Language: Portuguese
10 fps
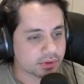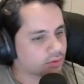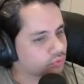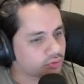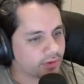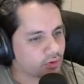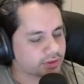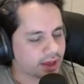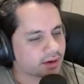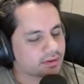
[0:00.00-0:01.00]
Então tudo vai
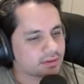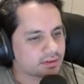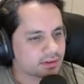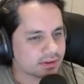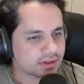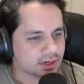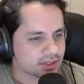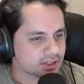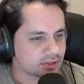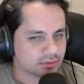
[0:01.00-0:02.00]
voltar nesse
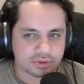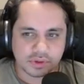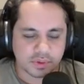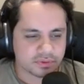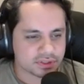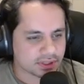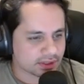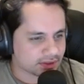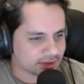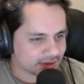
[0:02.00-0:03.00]
grande ano de
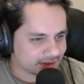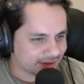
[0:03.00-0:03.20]
2023.